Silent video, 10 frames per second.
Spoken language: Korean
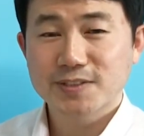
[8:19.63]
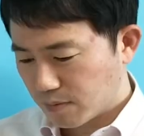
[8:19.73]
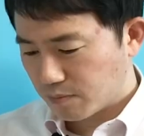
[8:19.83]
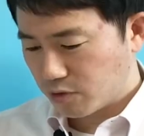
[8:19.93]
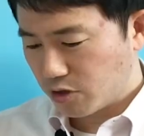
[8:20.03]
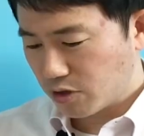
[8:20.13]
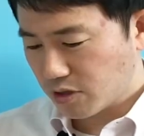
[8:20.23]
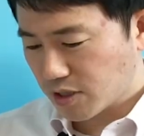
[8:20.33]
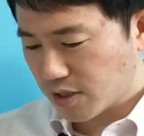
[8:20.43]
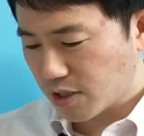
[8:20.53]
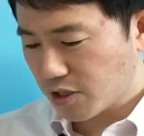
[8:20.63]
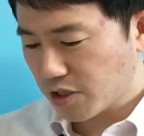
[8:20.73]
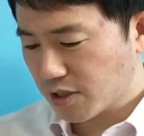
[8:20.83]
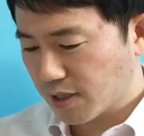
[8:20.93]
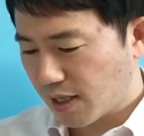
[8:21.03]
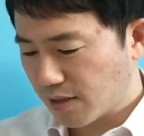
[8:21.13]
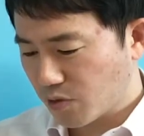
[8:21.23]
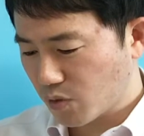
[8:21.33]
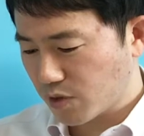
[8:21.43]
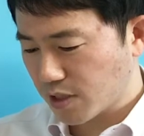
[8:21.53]
묻는 것 자체는 한
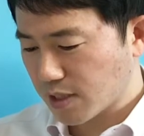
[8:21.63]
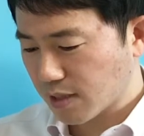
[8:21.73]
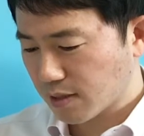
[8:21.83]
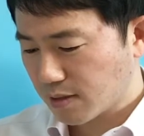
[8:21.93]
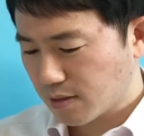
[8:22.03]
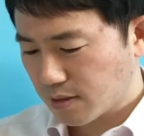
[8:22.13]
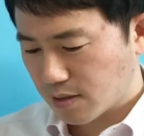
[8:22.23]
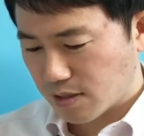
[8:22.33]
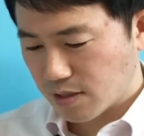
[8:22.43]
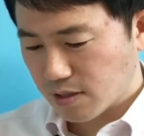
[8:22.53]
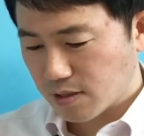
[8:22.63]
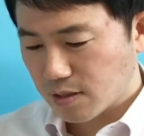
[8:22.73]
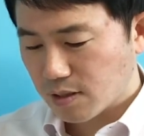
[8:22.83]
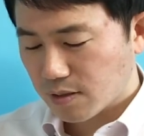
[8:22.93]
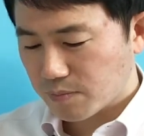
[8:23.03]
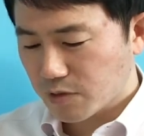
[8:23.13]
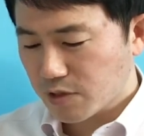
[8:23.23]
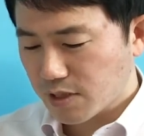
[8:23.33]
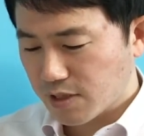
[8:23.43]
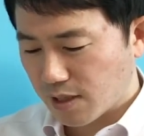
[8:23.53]
존재자, 즉
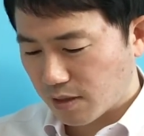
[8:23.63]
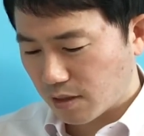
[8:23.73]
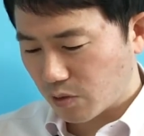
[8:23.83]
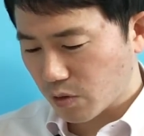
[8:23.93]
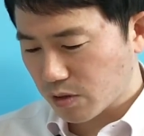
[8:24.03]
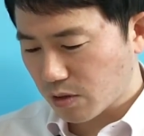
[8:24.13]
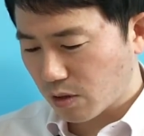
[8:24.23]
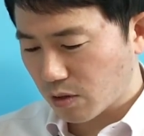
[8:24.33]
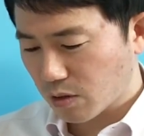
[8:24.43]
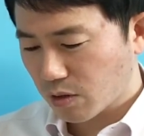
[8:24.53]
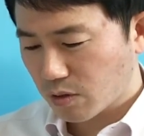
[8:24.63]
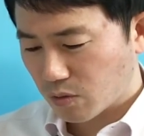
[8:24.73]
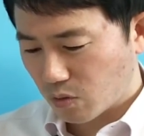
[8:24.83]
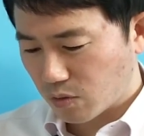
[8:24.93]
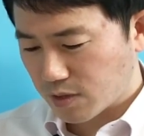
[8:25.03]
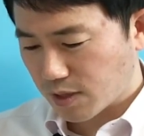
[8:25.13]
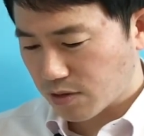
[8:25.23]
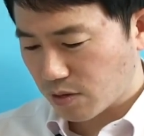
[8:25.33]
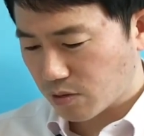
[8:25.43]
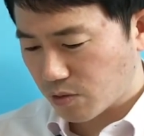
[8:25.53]
묻는 자의 태도로서
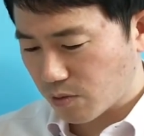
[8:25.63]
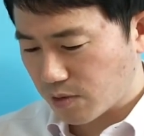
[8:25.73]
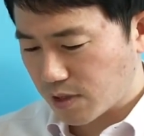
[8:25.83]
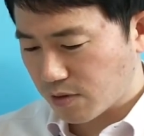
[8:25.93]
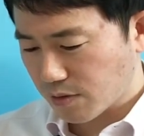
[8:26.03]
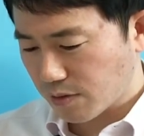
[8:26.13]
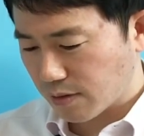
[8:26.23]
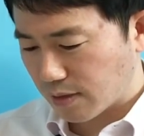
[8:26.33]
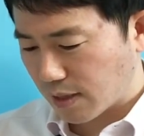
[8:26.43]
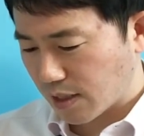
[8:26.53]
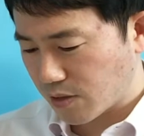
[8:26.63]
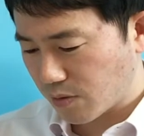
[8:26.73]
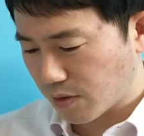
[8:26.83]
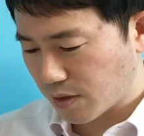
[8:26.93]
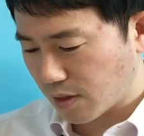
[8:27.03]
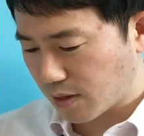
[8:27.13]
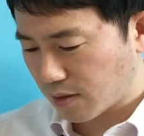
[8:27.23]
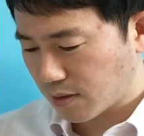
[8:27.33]
독자적 존재 성격을 가지고 있다.